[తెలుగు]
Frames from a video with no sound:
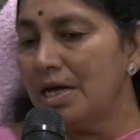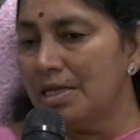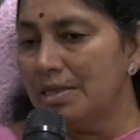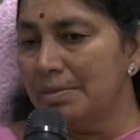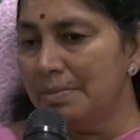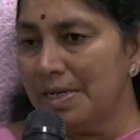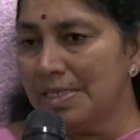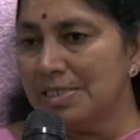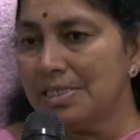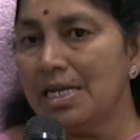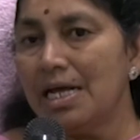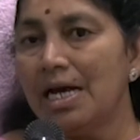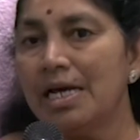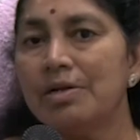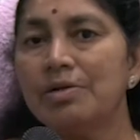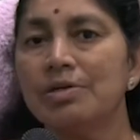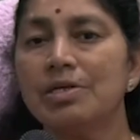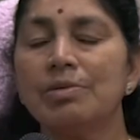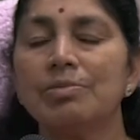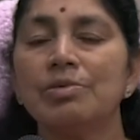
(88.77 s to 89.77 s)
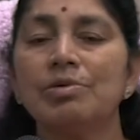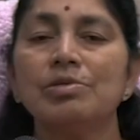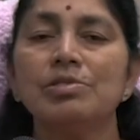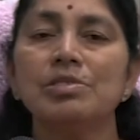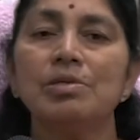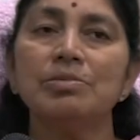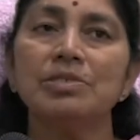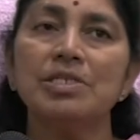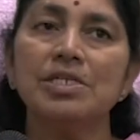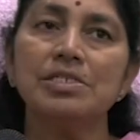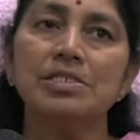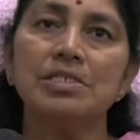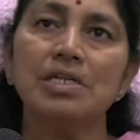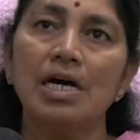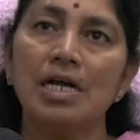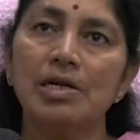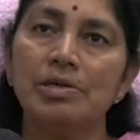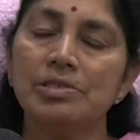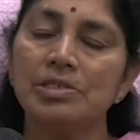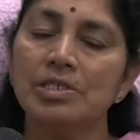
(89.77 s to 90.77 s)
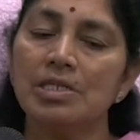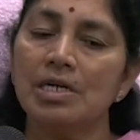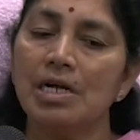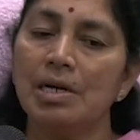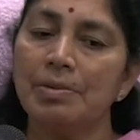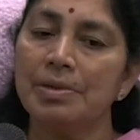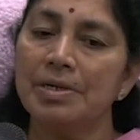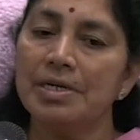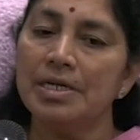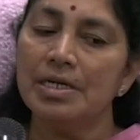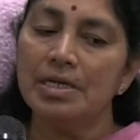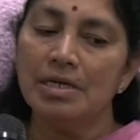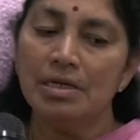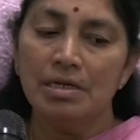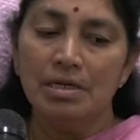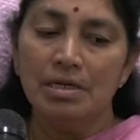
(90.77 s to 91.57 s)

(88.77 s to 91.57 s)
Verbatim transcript: అది ప్రజల ఆరోగ్యం కోసం చేసిన ఆలోచన కాబట్టి